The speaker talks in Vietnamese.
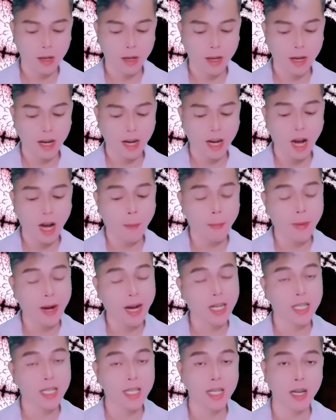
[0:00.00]
chỉ cần nhìn thoáng
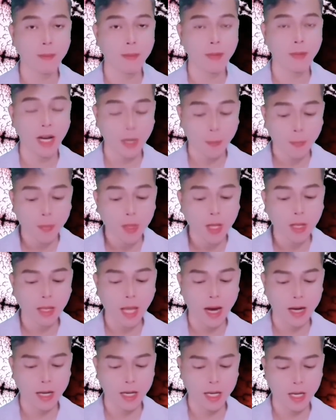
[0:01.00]
qua thôi là có
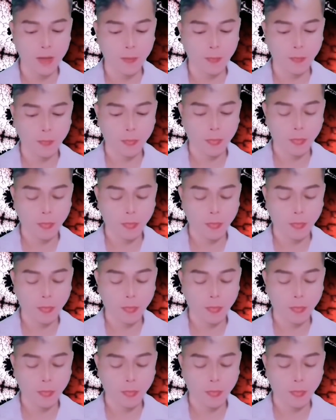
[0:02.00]
thể nhận ra gã.